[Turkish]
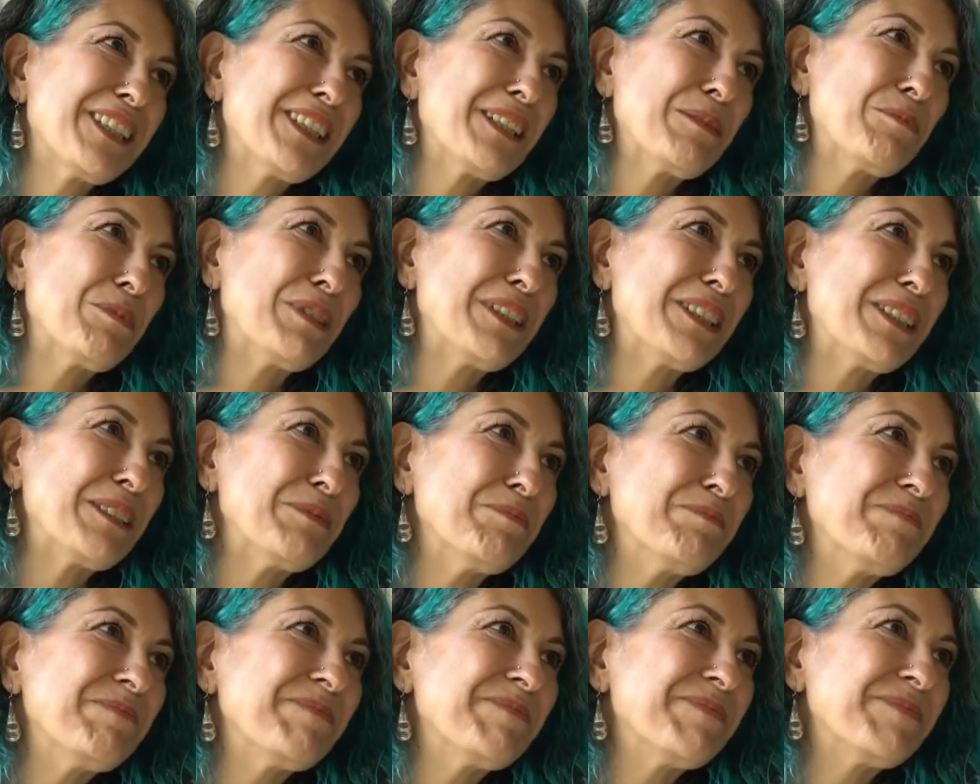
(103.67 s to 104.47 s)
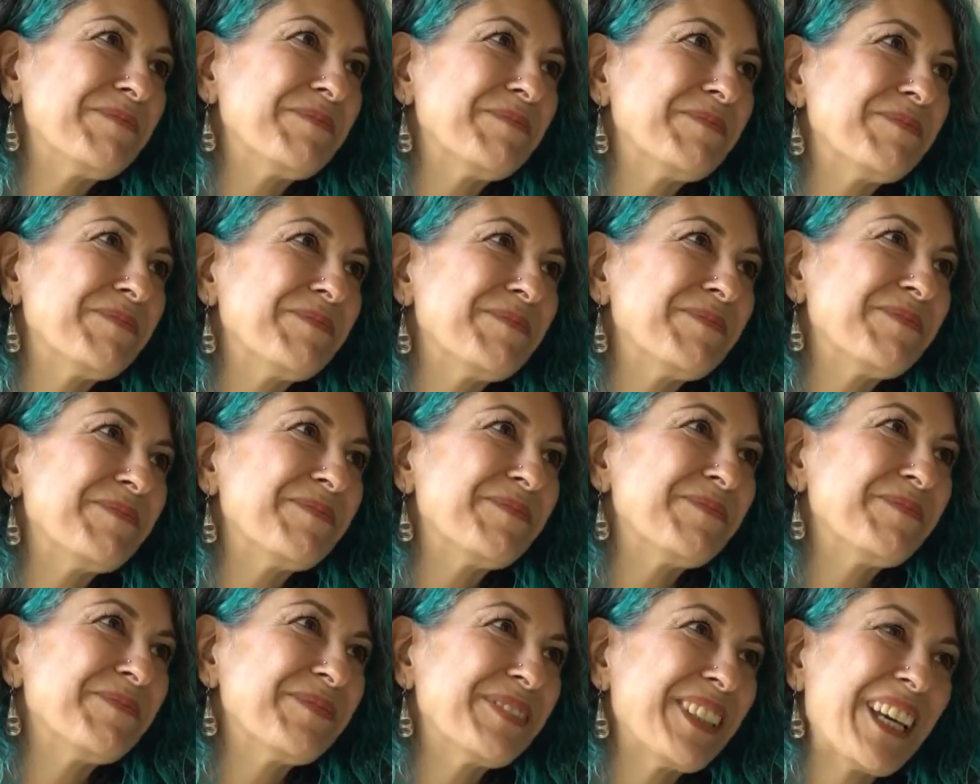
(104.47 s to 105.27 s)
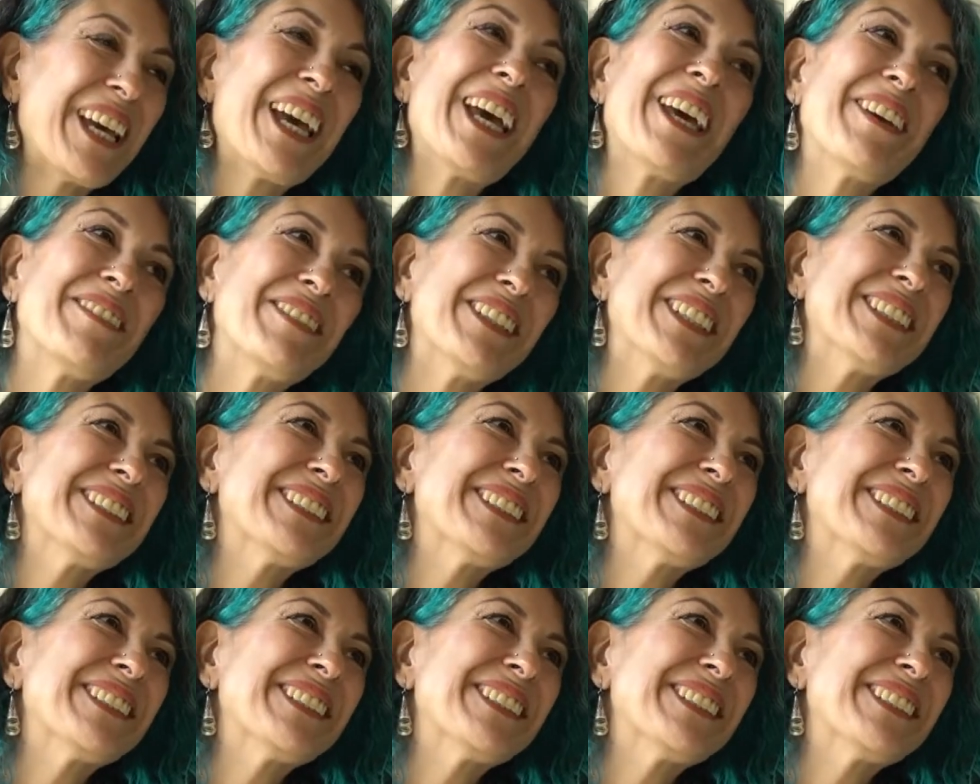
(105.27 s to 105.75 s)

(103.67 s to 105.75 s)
diyebilirim. Bu da işe dönüştü. Evet.